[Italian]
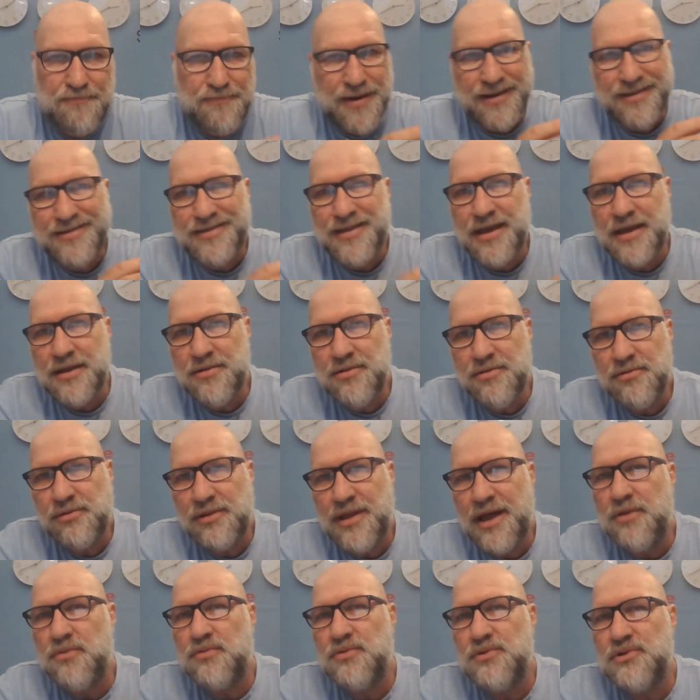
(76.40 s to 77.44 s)
partendo
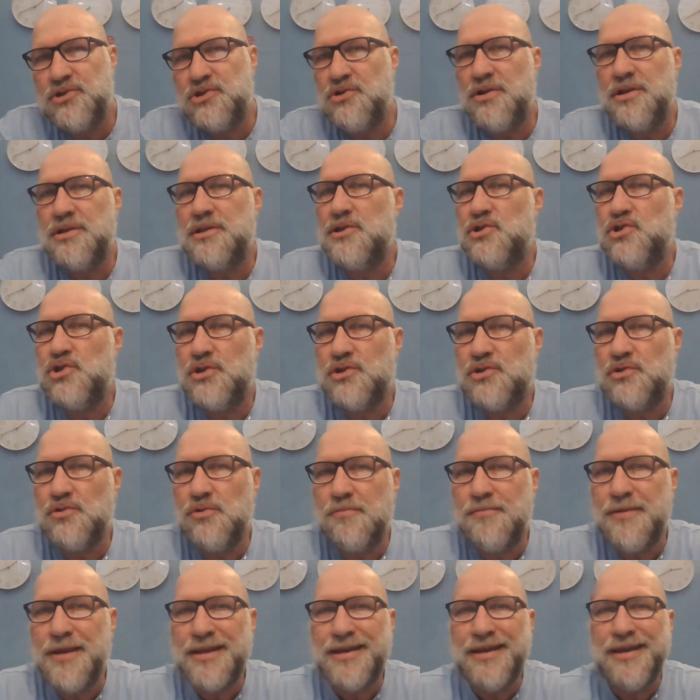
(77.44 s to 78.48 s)
dall'unzione di
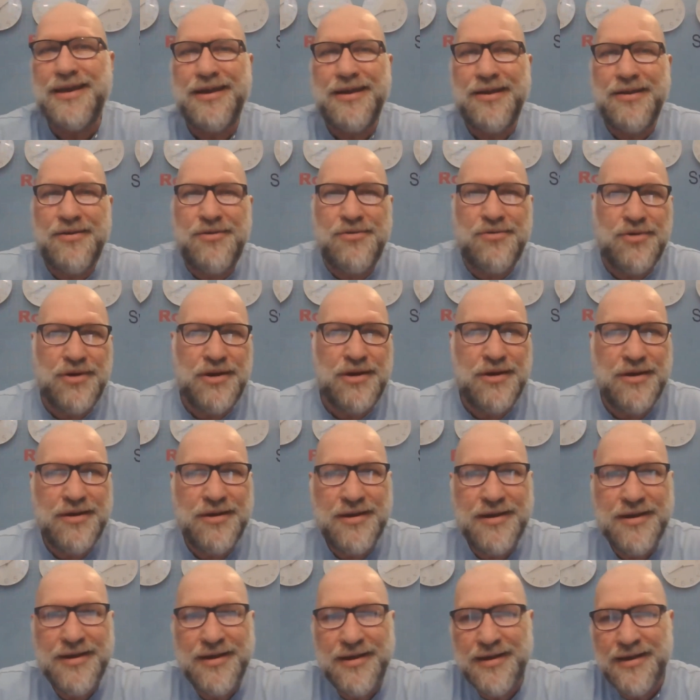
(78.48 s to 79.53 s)
Gesù, perché
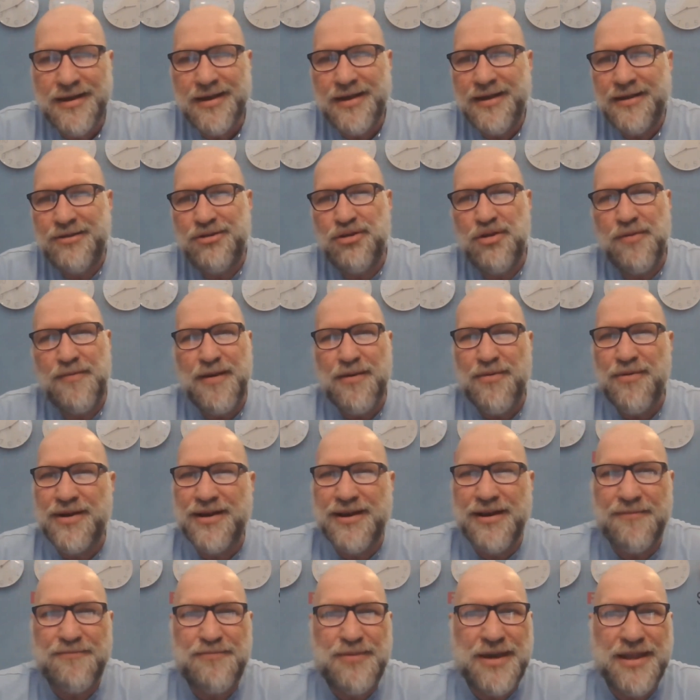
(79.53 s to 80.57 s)
noi dobbiamo
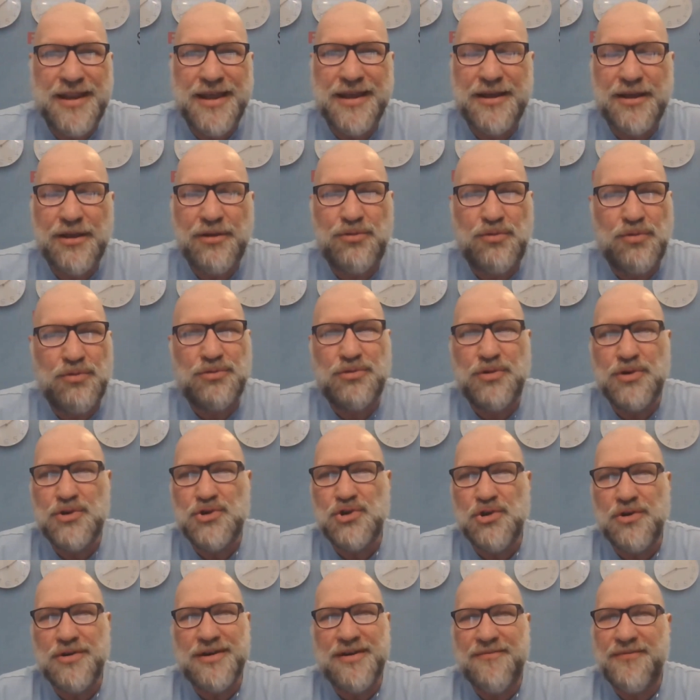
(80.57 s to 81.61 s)
capire che tutto
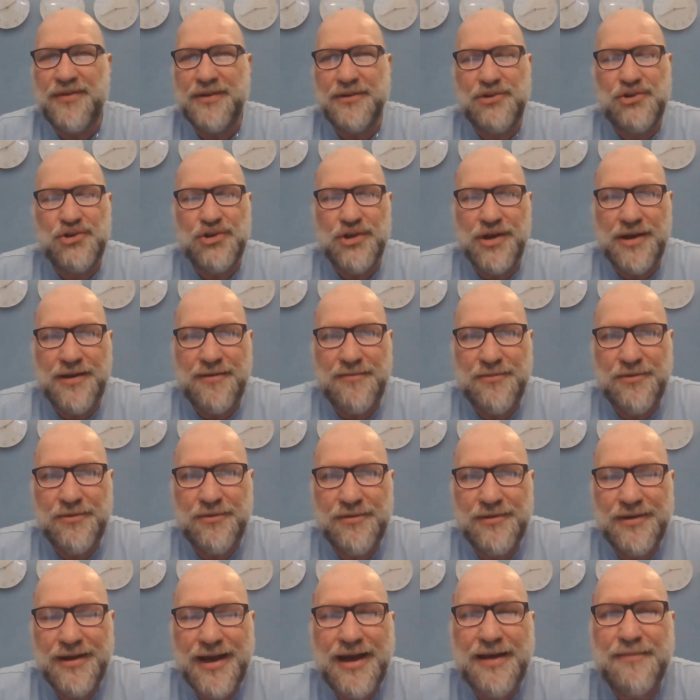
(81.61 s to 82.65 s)
ciò che
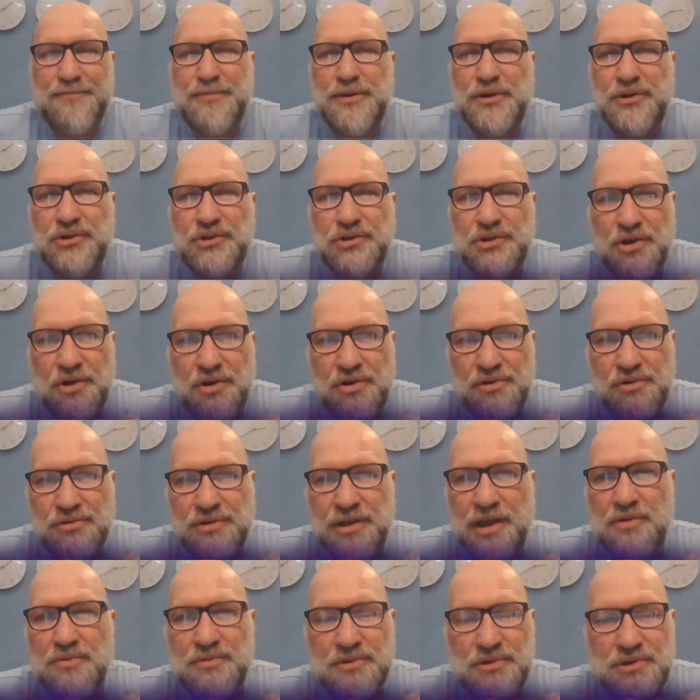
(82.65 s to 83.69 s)
facciamo ha bisogno
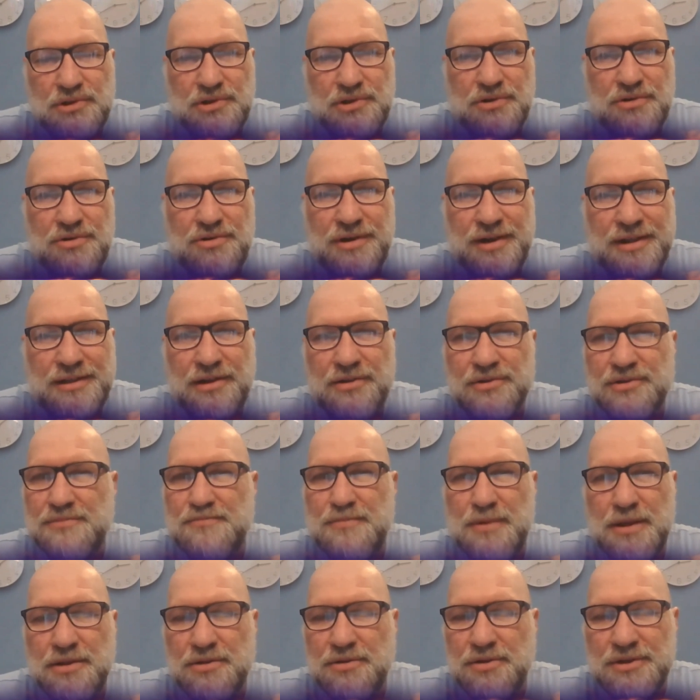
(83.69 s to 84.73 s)
dell'unzione dello
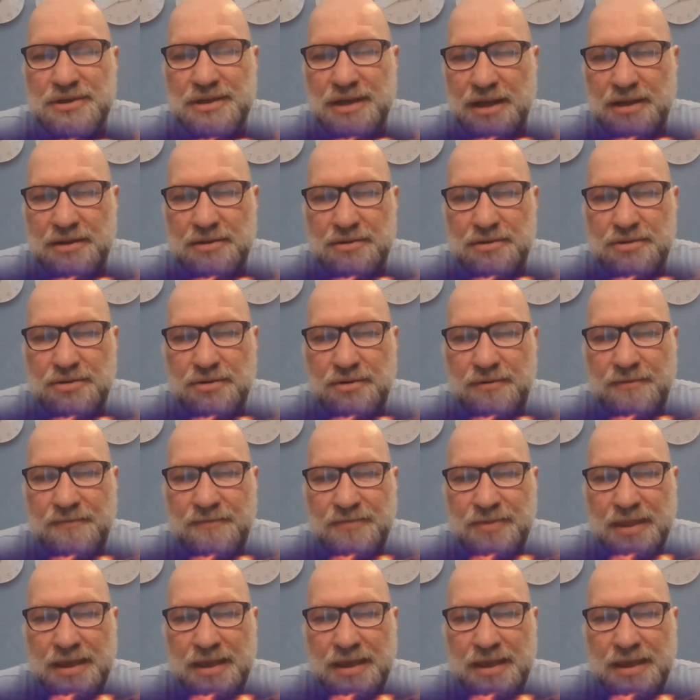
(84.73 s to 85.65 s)
Spirito Santo.